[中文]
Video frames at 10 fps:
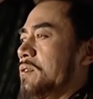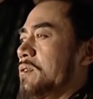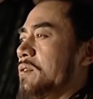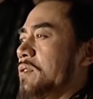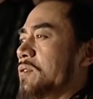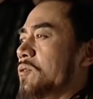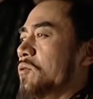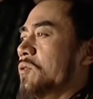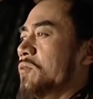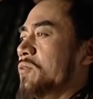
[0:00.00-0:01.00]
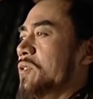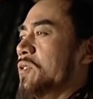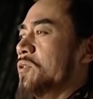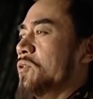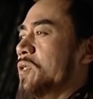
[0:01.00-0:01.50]
这首国风
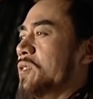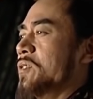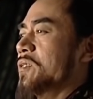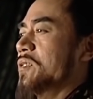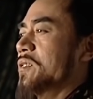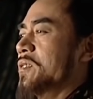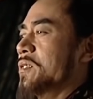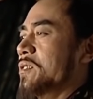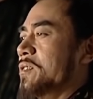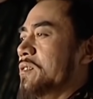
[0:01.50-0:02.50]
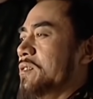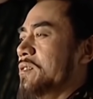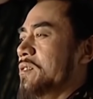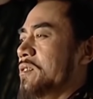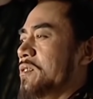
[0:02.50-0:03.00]
流传至今，
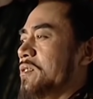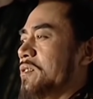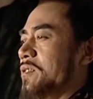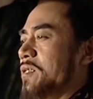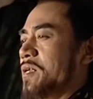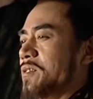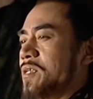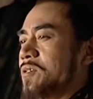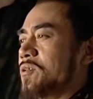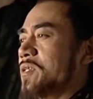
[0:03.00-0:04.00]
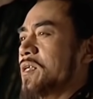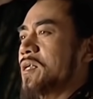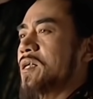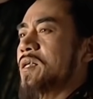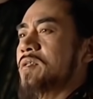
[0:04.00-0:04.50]
也2000多年
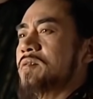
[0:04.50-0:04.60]
了。